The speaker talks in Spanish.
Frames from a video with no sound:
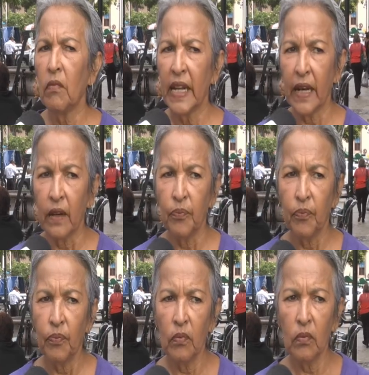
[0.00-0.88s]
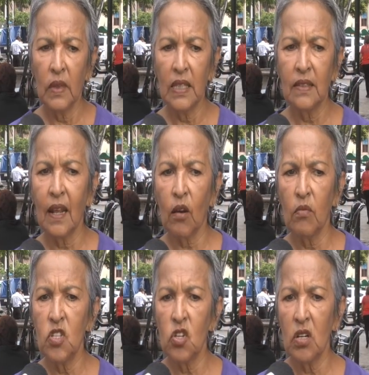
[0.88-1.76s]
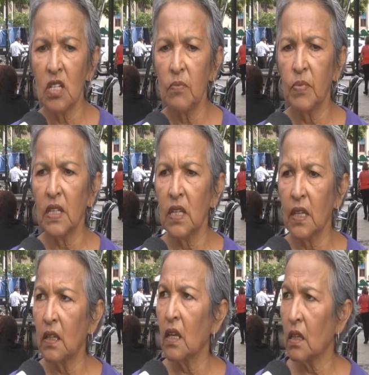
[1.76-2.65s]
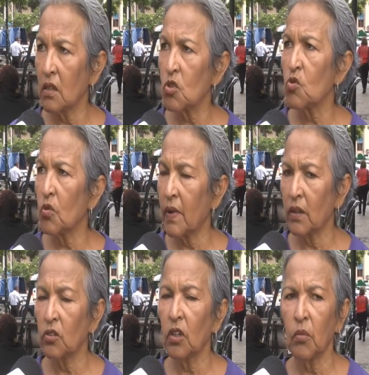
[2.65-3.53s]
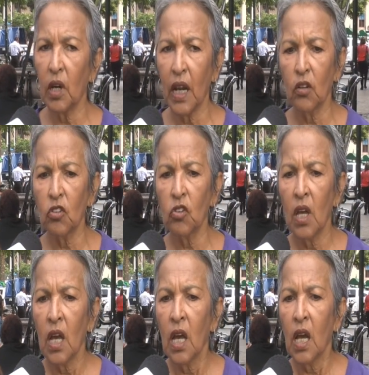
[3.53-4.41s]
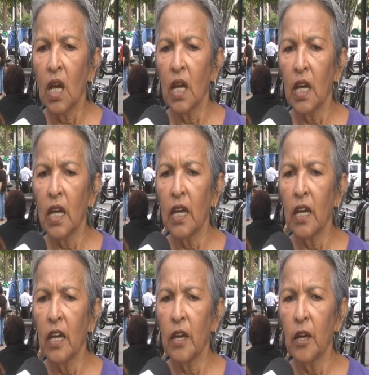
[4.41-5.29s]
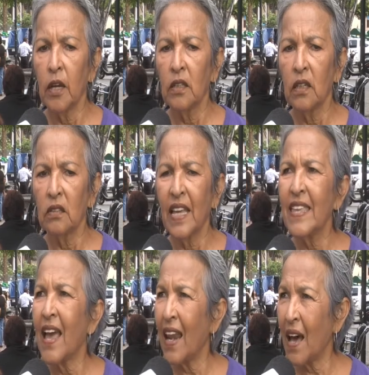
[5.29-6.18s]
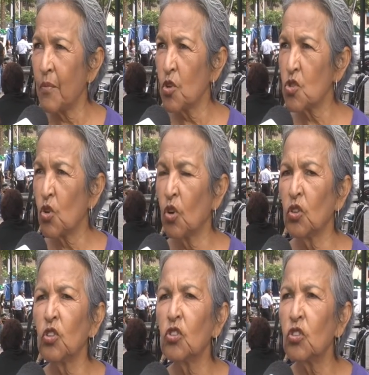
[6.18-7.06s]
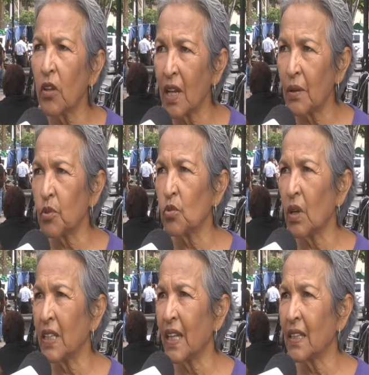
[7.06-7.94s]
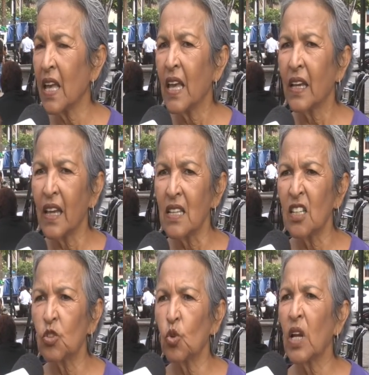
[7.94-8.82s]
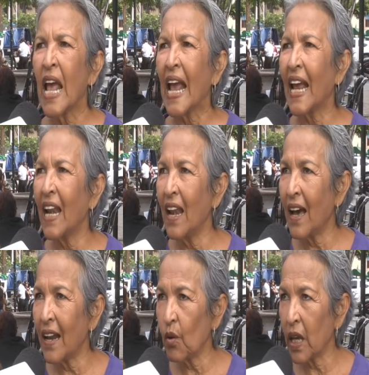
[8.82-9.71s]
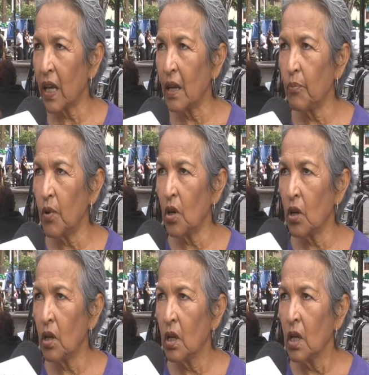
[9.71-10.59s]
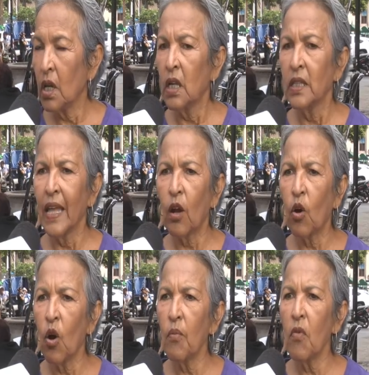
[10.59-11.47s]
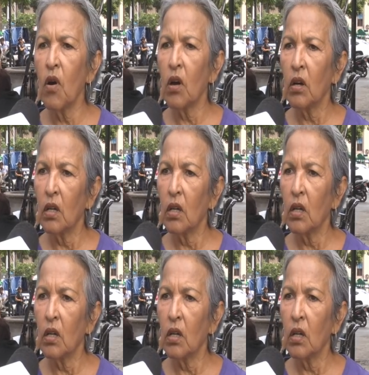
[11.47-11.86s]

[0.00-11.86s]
Mira, desde la Comisión Independiente de Derechos Humanos en Morelos, eh, señalamos con toda la puntualidad que ese es un claro ejemplo de cómo